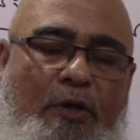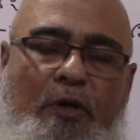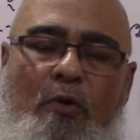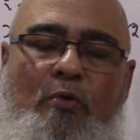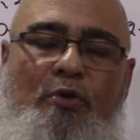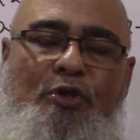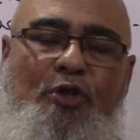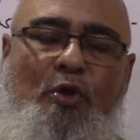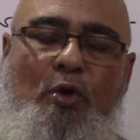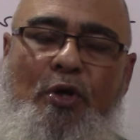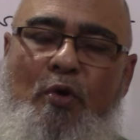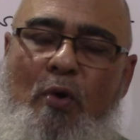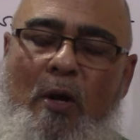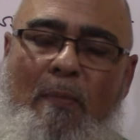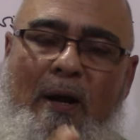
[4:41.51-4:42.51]
ইকুয়াল টু জিরো
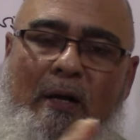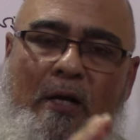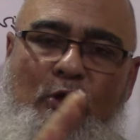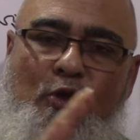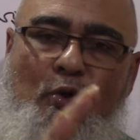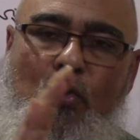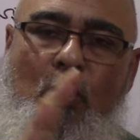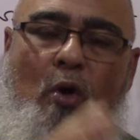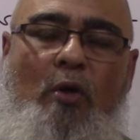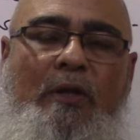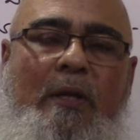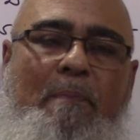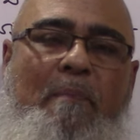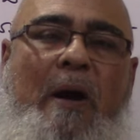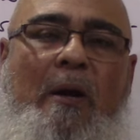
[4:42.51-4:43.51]
কিউ এর মানটা শূন্য
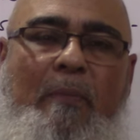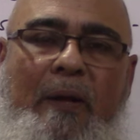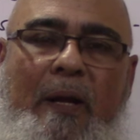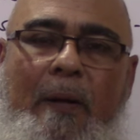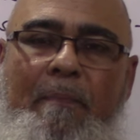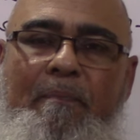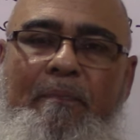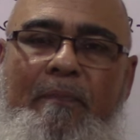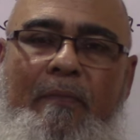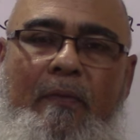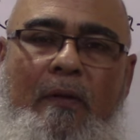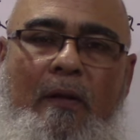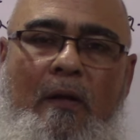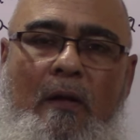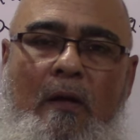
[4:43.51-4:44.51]
হতে পারবে না
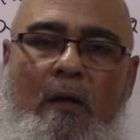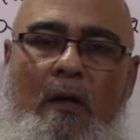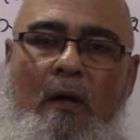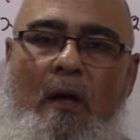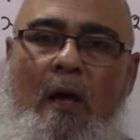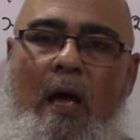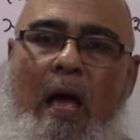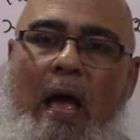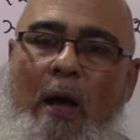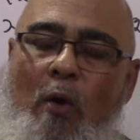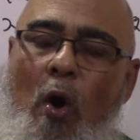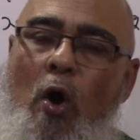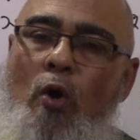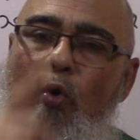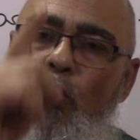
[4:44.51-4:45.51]

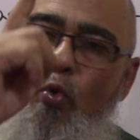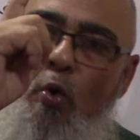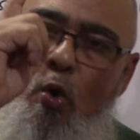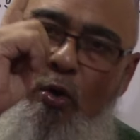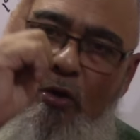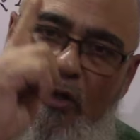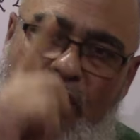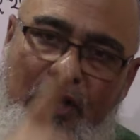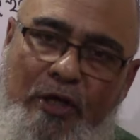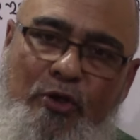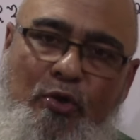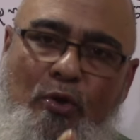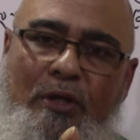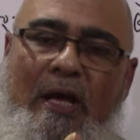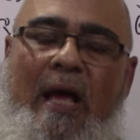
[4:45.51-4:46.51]
এখন রুট থ্রি
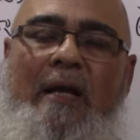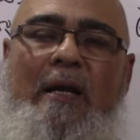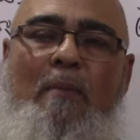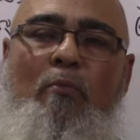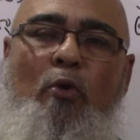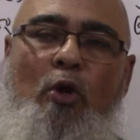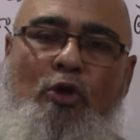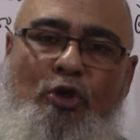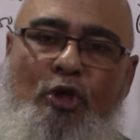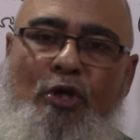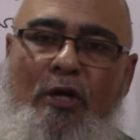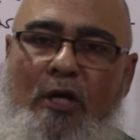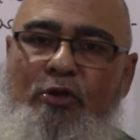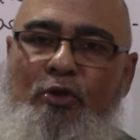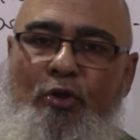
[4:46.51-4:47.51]
যদি একটা মূলত
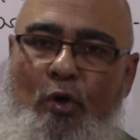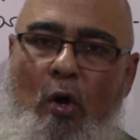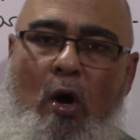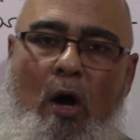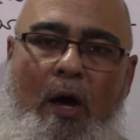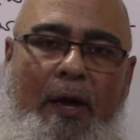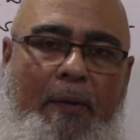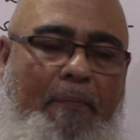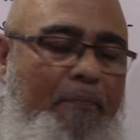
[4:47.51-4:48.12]
সংখ্যা যদি হয়